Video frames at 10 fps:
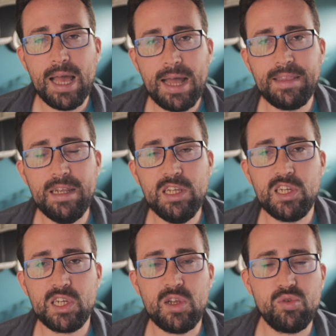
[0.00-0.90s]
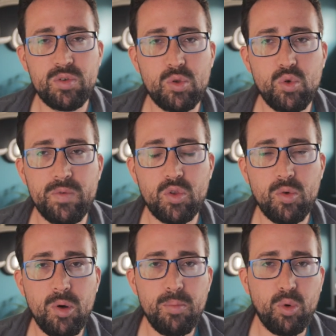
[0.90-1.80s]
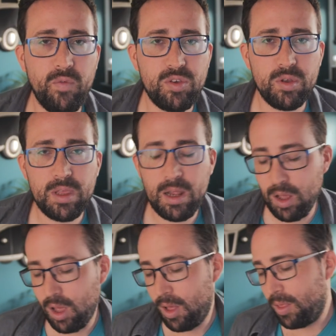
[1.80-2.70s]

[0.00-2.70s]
à télécharger sur site gouvernement professionnel